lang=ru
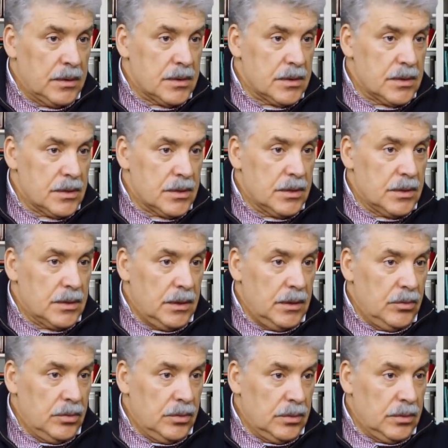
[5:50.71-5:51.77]
Значит,
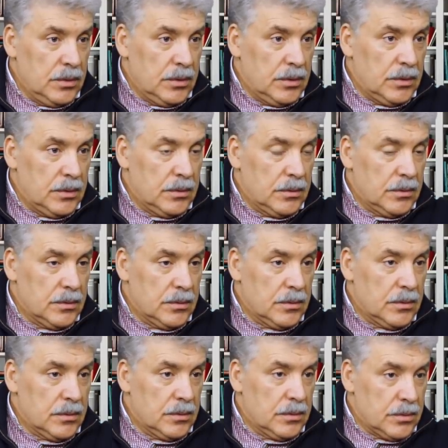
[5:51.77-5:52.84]
и он
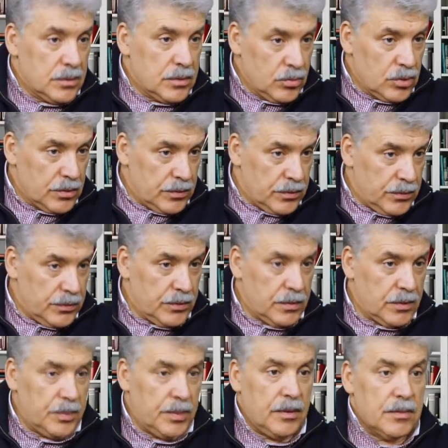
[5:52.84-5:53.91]
э, служит
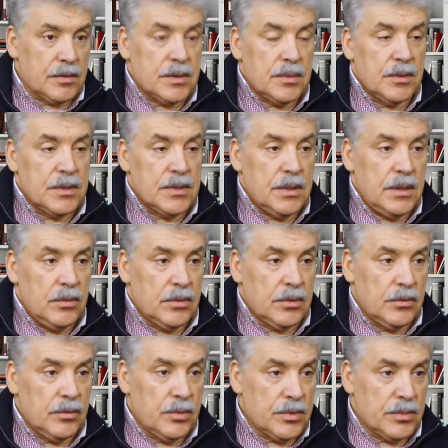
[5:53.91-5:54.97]
в Переринском монастыре, он
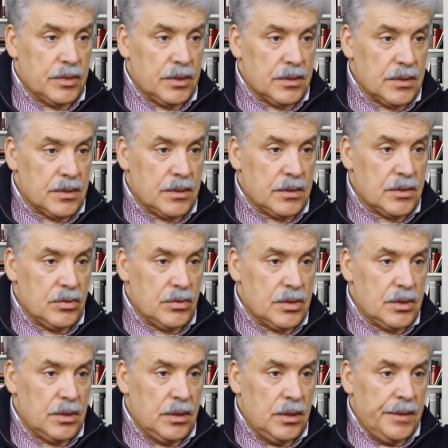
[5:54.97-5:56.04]
его, в общем-то,
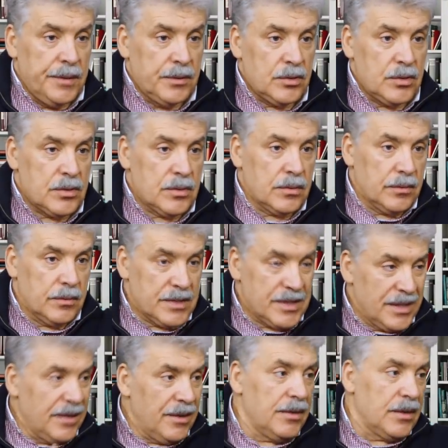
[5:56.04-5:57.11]
создал, то есть
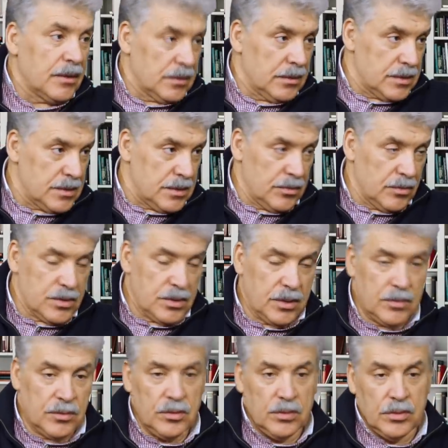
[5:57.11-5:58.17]
восстановил. С
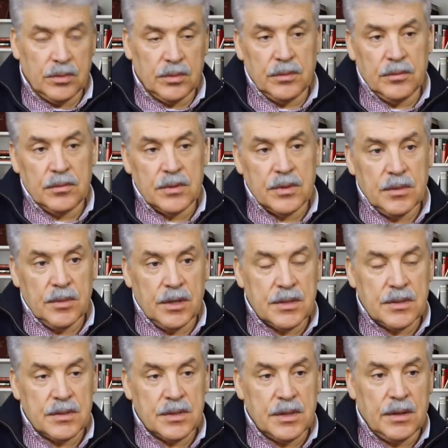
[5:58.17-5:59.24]
93 -го года он
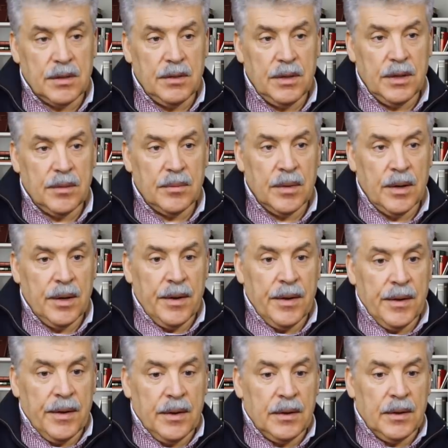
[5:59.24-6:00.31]
занимается восстановлением.
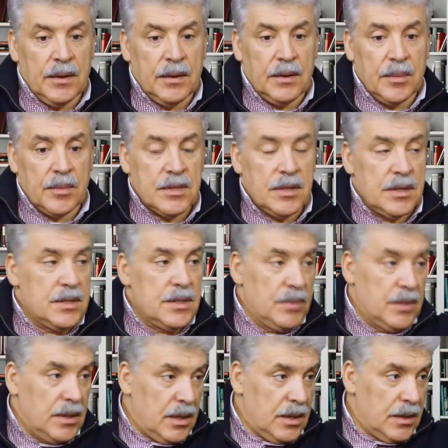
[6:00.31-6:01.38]
Э, там, кстати,
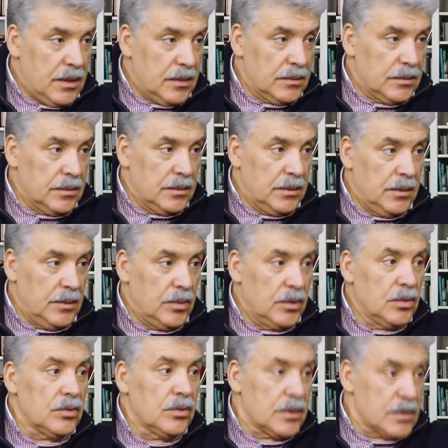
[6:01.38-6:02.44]
семинария, и
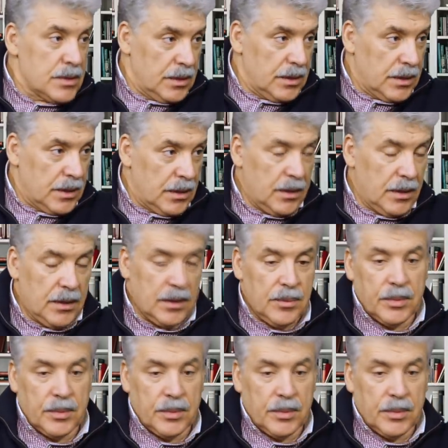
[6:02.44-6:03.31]
именно он отца Николая нам